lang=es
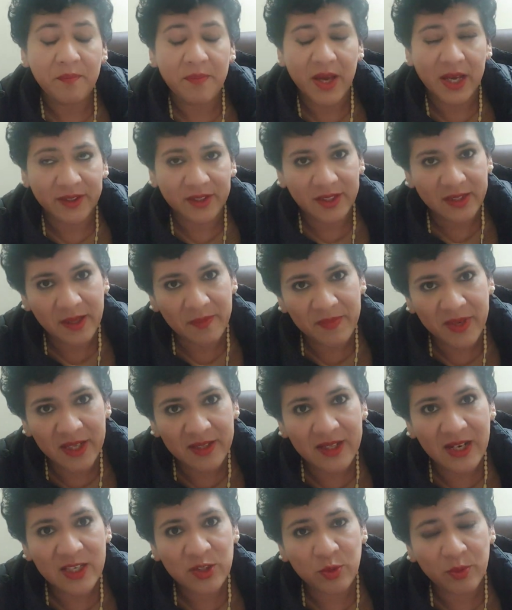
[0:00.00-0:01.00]
Parte
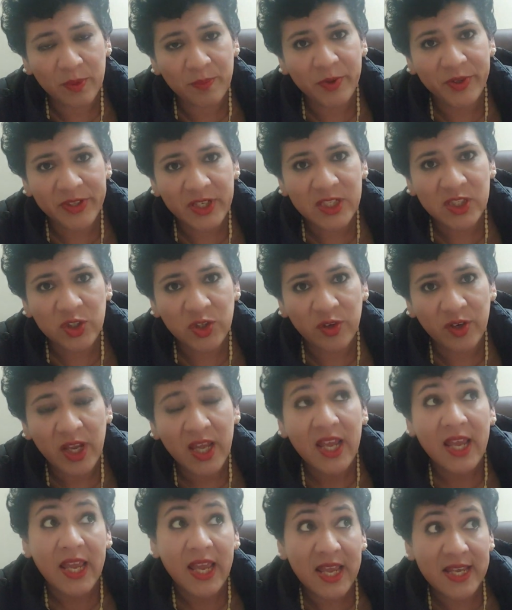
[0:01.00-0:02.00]
también de la sobreprotección
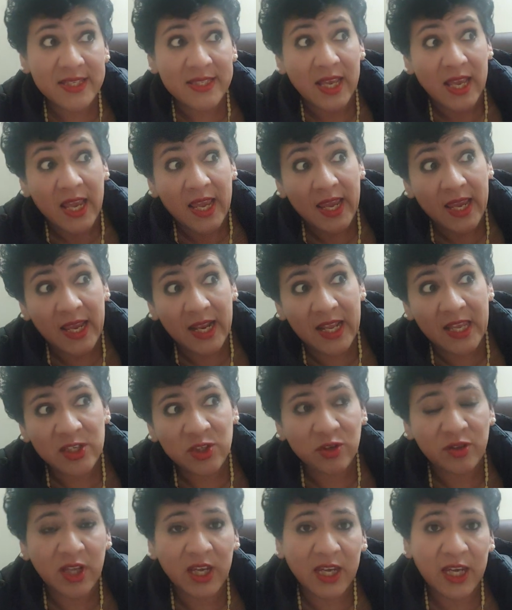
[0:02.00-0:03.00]
es el
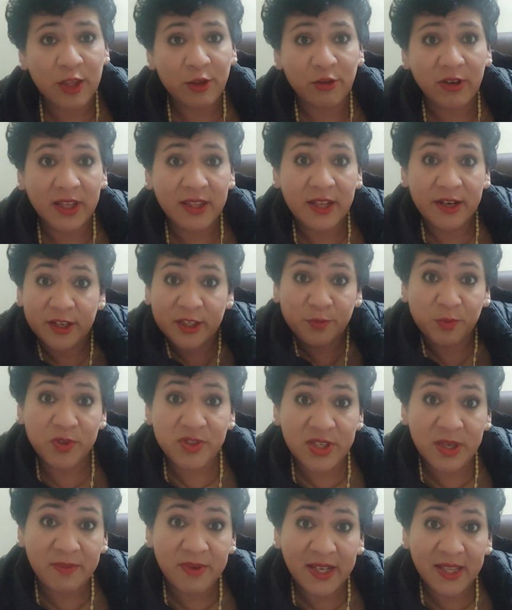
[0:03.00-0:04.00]
hecho de que no le dan
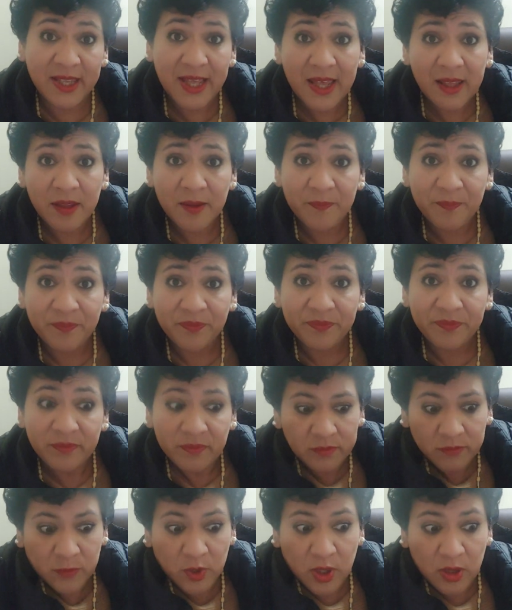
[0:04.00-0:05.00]
responsabilidad
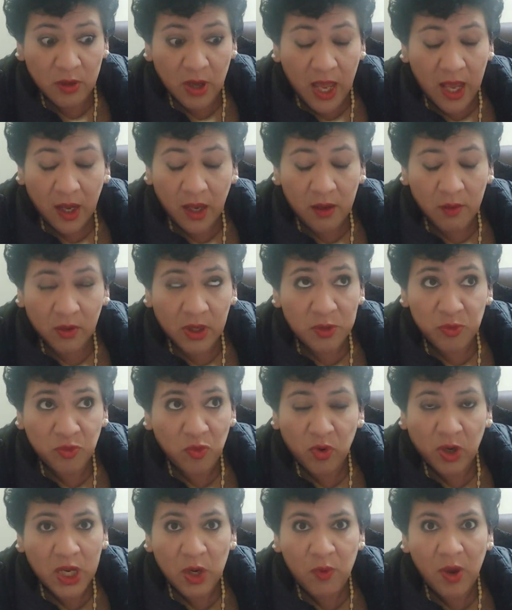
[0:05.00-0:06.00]
que haga lo que
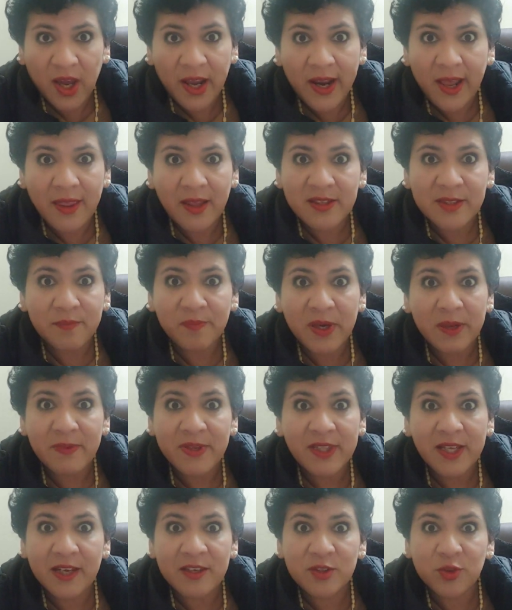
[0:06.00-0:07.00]
no, que no haga nada,
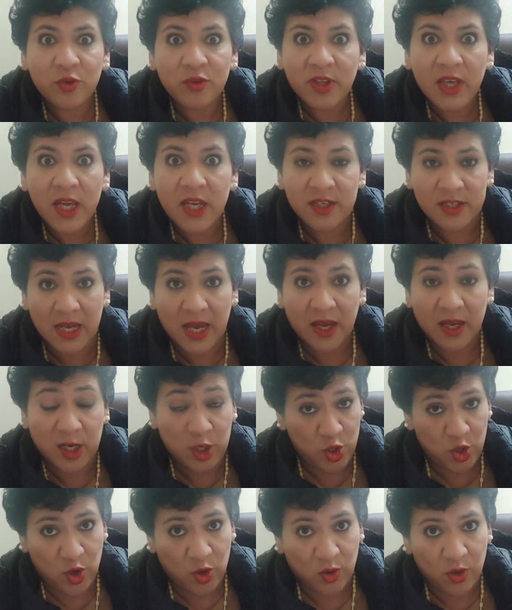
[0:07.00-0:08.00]
simplemente que estudie y ya.
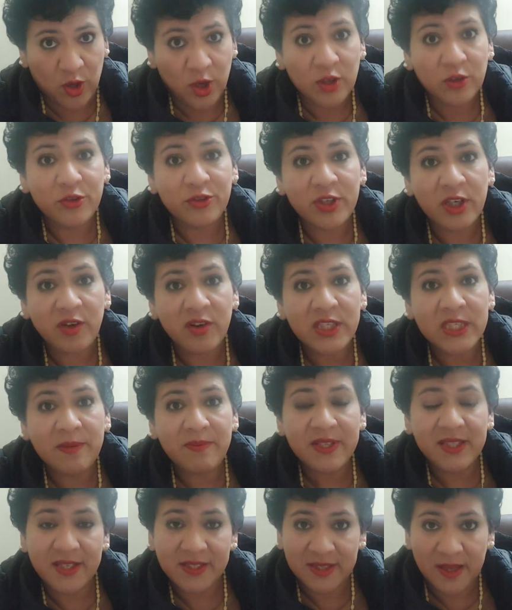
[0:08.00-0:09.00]
No, tus hijos
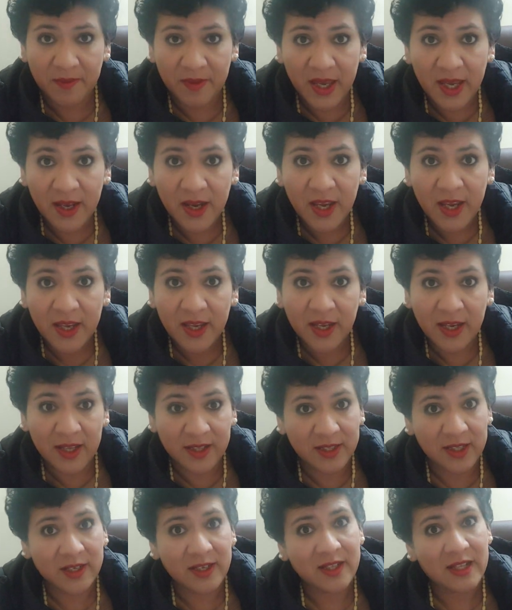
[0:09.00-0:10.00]
deben de saber que
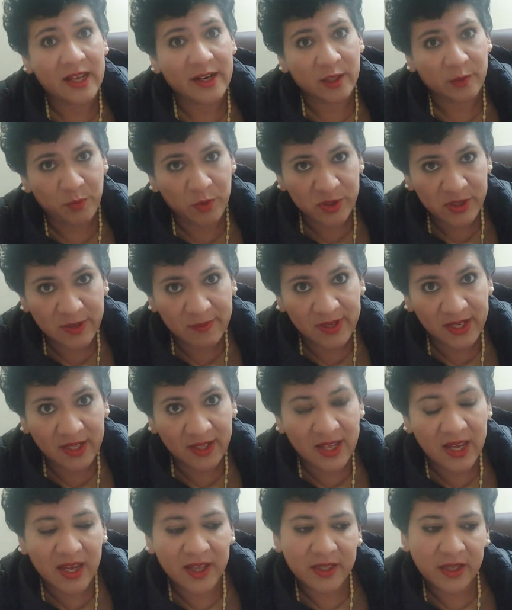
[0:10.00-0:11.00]
tienen la
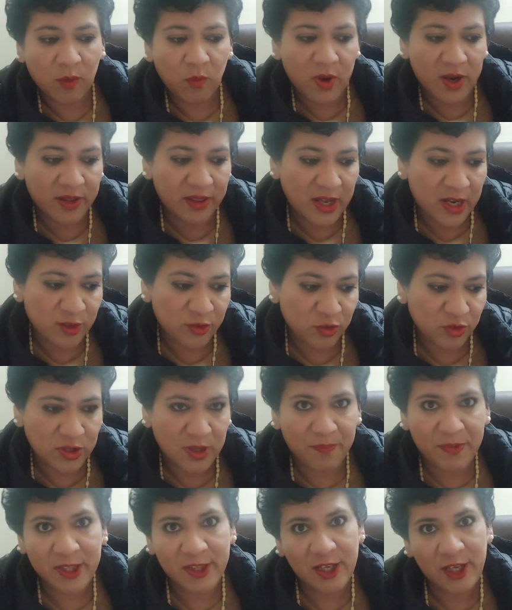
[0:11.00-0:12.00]
responsabilidad de guardar sus
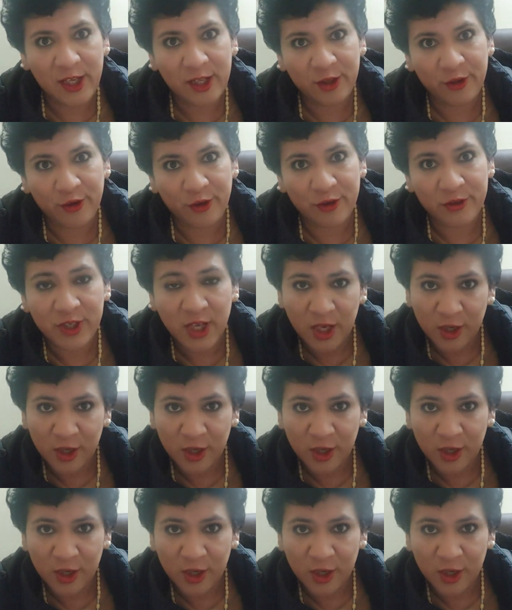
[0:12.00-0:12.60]
zapatitos,